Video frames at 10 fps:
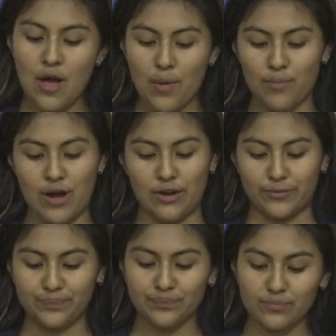Bueno,
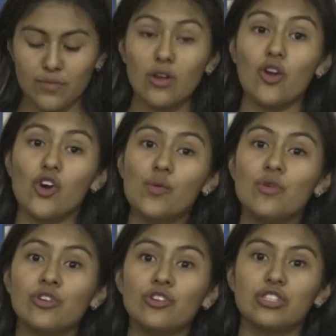
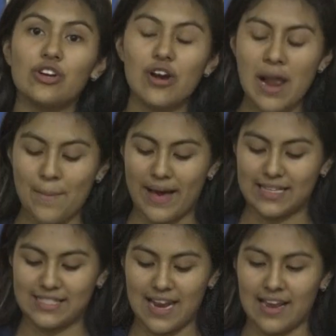como nos dijo la
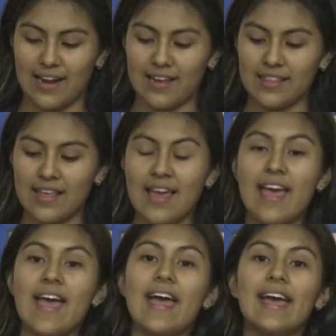maestra Ingrid,
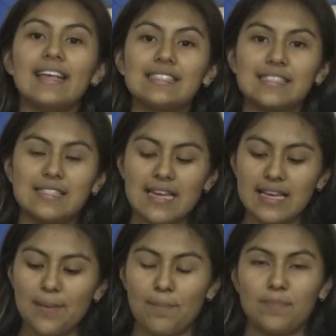
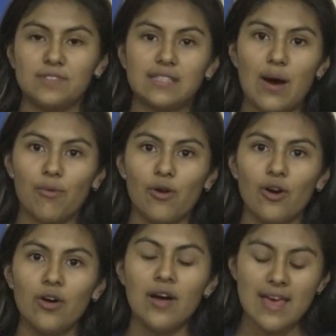este
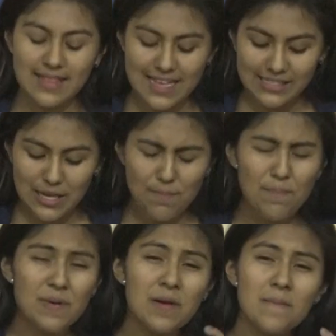Saulo, desde el
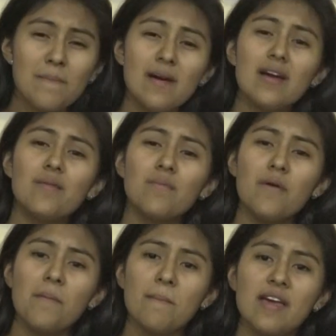primer
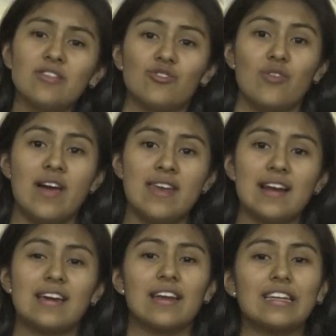momento en
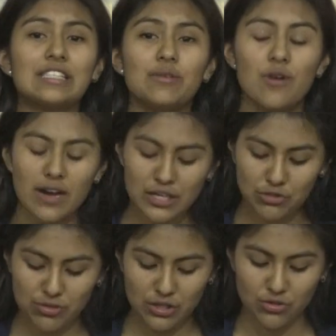el que recibió a
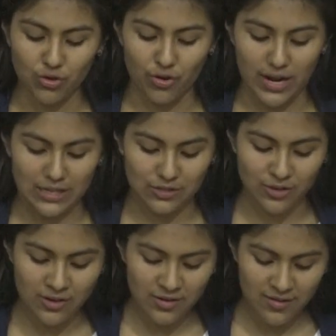Jesús en su
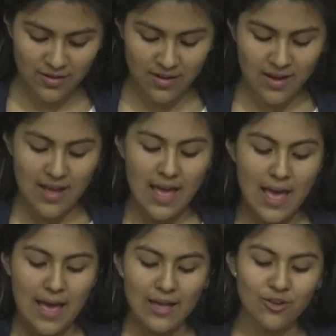corazón,
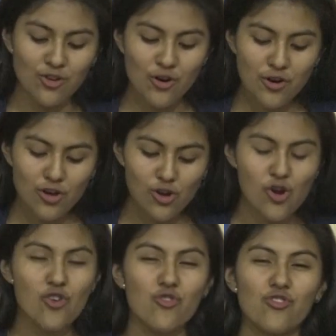no
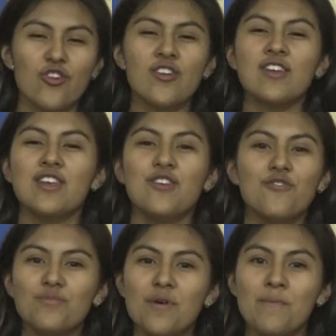lo dudó ni
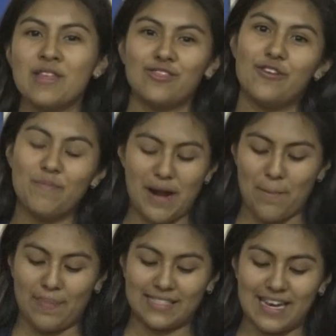un momento para
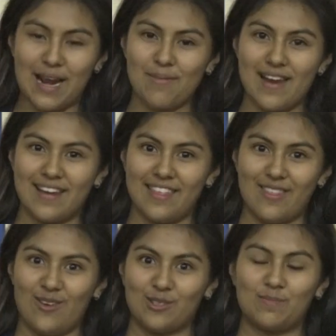empezar a hablar de
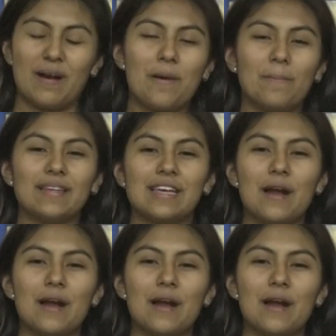Dios, para empezar